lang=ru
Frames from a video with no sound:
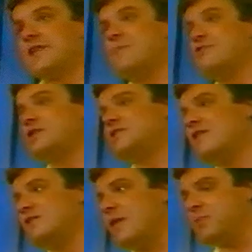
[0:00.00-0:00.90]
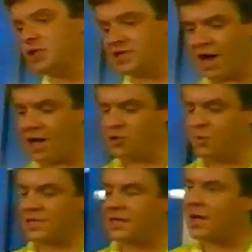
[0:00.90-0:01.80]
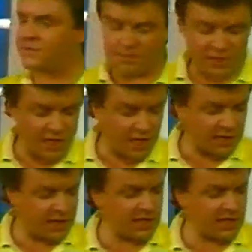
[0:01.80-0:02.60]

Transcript: нам будете задавать вопросы. Я хочу представить вам Дениса и